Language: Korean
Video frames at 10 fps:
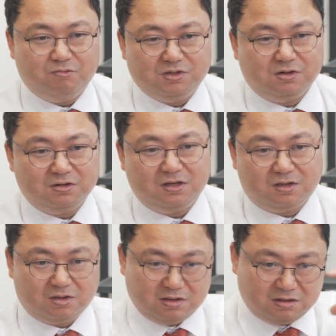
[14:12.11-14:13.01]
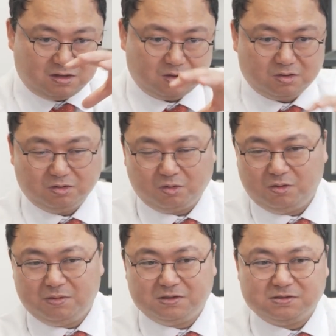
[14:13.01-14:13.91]
위성이 이렇게
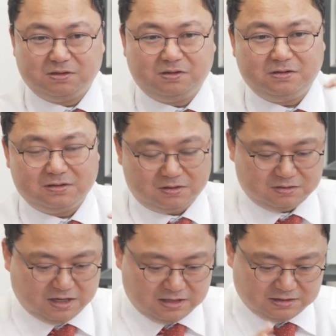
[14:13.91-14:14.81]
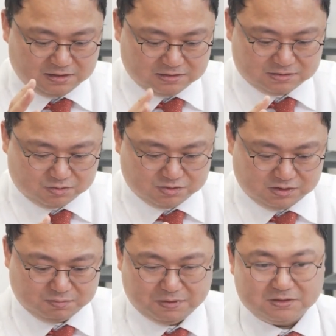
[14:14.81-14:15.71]
떠돌면서 그런 데이터들을
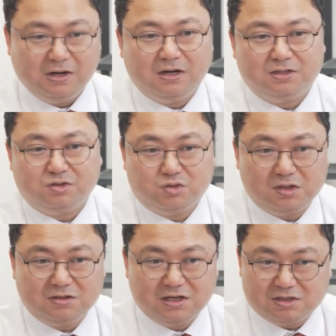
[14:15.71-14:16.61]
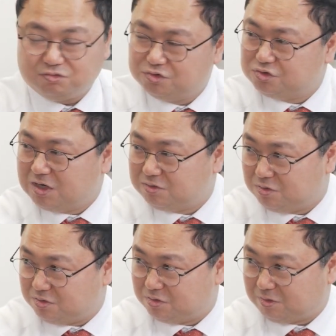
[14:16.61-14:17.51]
수집해서 그래서 최근에 이제
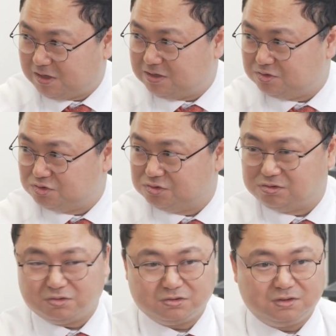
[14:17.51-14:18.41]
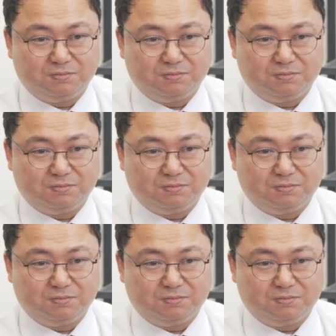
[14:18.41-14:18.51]
우주항공 관련주들도 그렇죠.